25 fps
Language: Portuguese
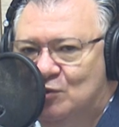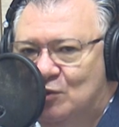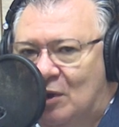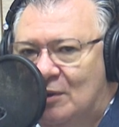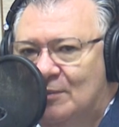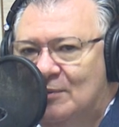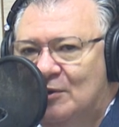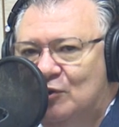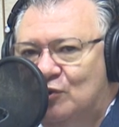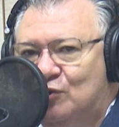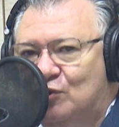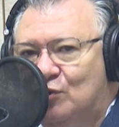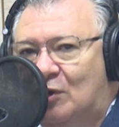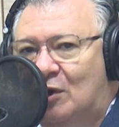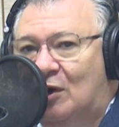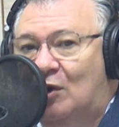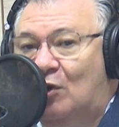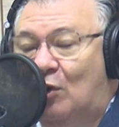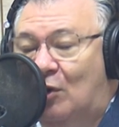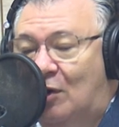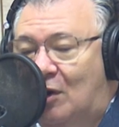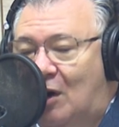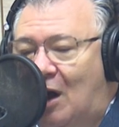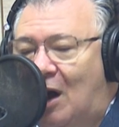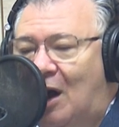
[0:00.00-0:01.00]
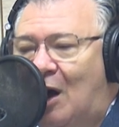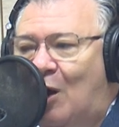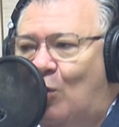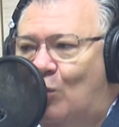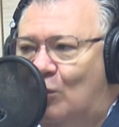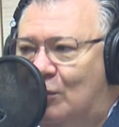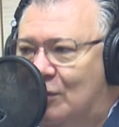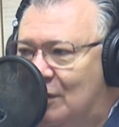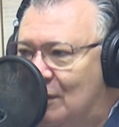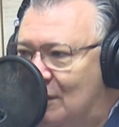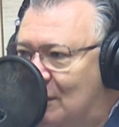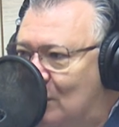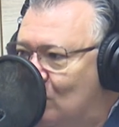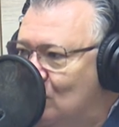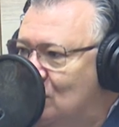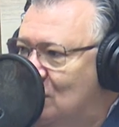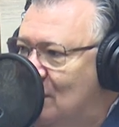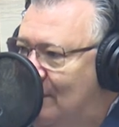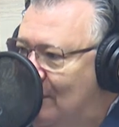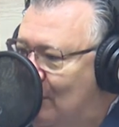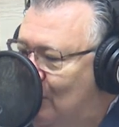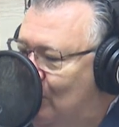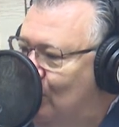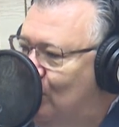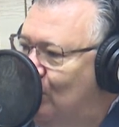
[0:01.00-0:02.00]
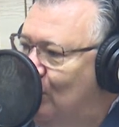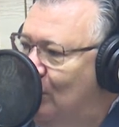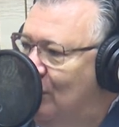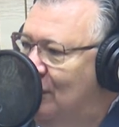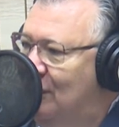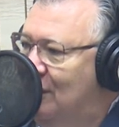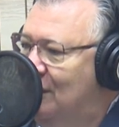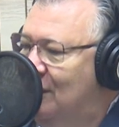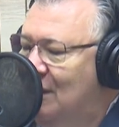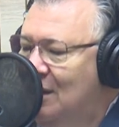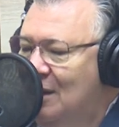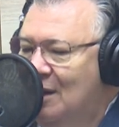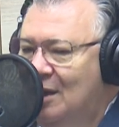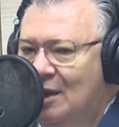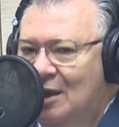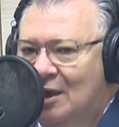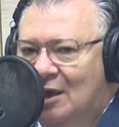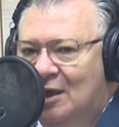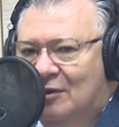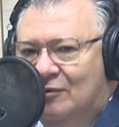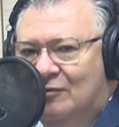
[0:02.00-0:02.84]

sua emissora local. Que Deus abençoe.